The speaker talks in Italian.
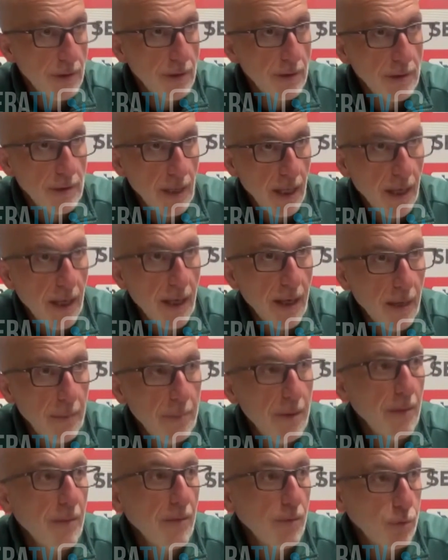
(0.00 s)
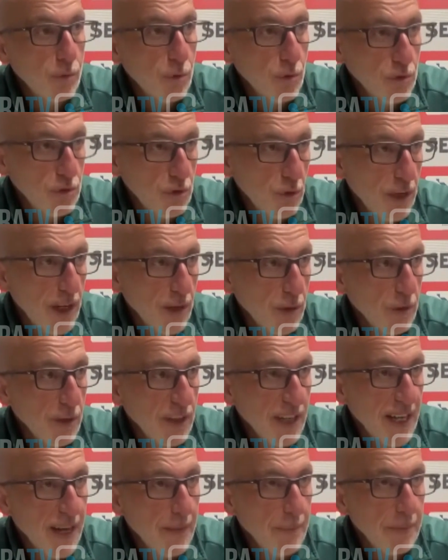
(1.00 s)
e, abbiamo avuto Zoe a quei
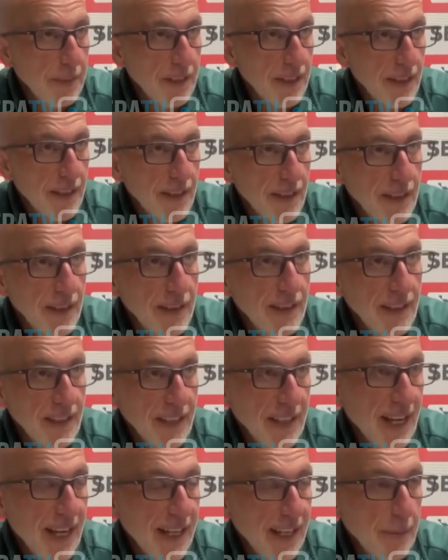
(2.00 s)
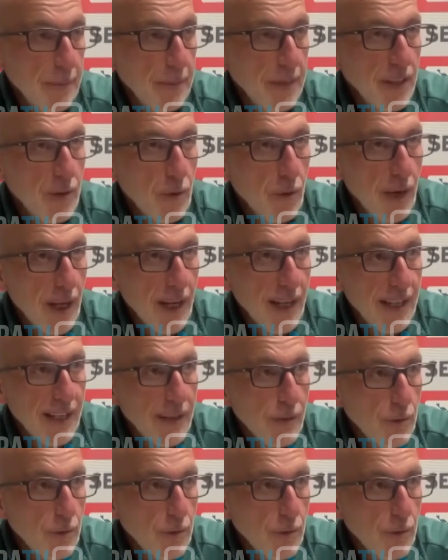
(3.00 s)
crampi in area piccola che non